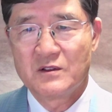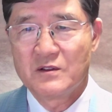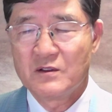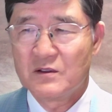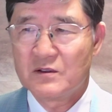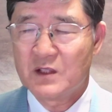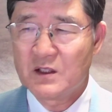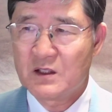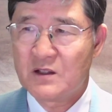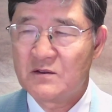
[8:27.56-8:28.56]
어,
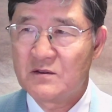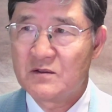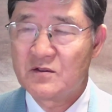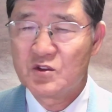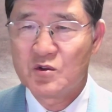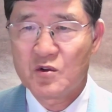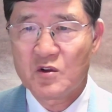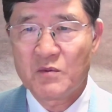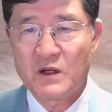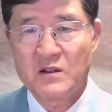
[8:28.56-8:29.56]
대단한 지도력을
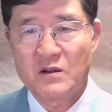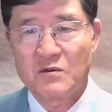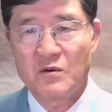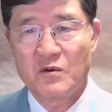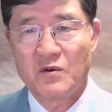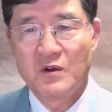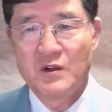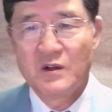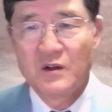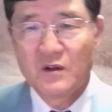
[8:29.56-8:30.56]
발휘했고
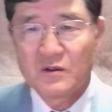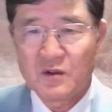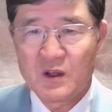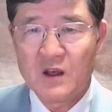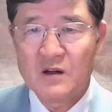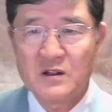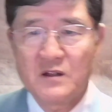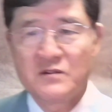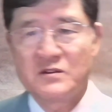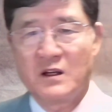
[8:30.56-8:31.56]
또 예언의
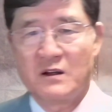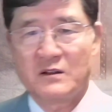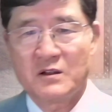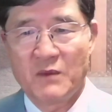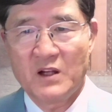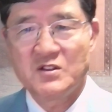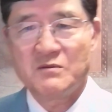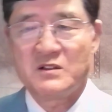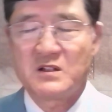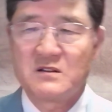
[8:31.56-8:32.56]
은사, 그
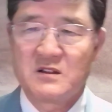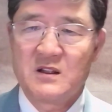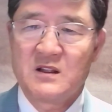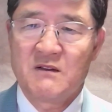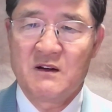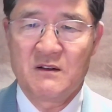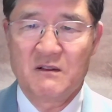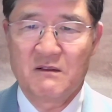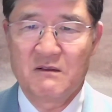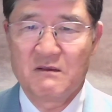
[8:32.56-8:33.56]
말씀을 잘 전했나 봐요.
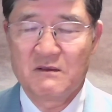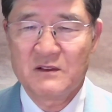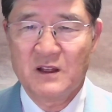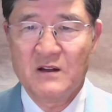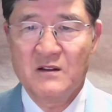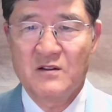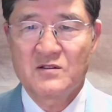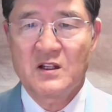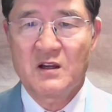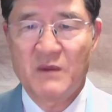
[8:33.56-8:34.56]
뭐 예언의
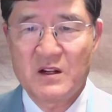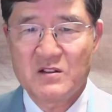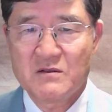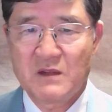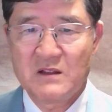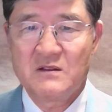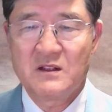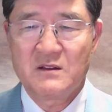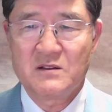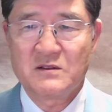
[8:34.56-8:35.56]
은사는 말씀을 맞는다는
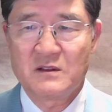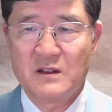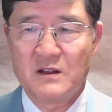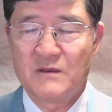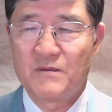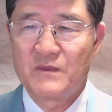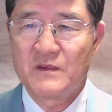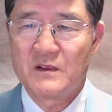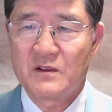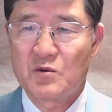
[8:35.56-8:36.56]
뜻인데
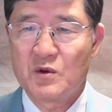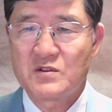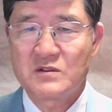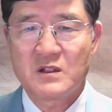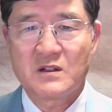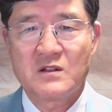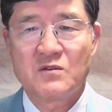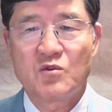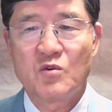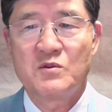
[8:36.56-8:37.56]
네, 교회 성장에 큰
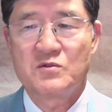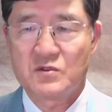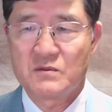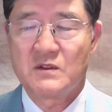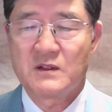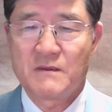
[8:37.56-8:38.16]
도움을 줬습니다.